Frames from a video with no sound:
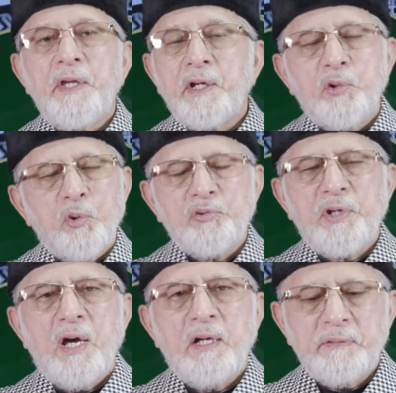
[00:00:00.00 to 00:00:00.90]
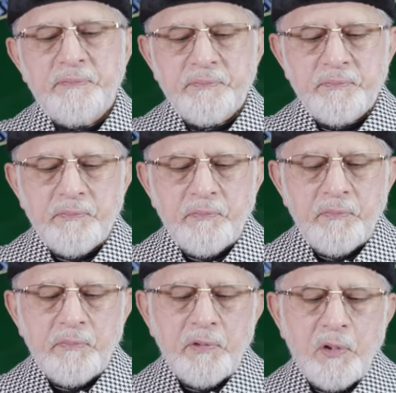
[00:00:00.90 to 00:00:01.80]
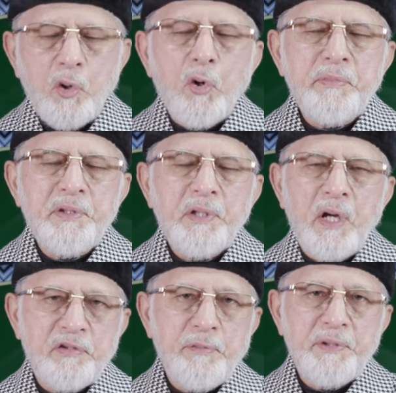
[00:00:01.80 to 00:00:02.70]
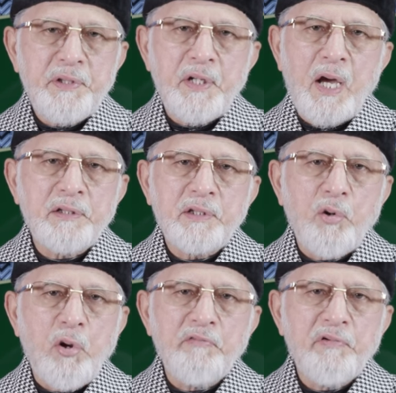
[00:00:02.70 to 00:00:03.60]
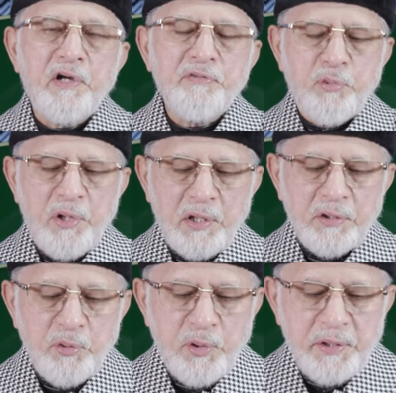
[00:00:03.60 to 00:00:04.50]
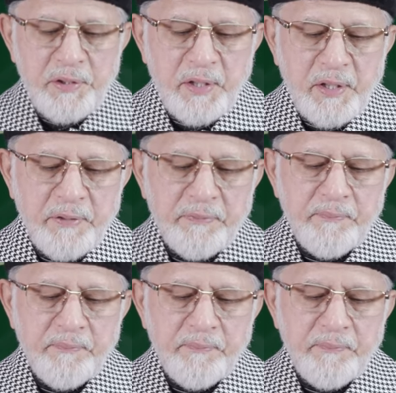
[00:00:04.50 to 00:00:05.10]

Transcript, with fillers: एक रोज़ा कौमी अदबी नात कॉन्फ्रेंस मुनद हो रही है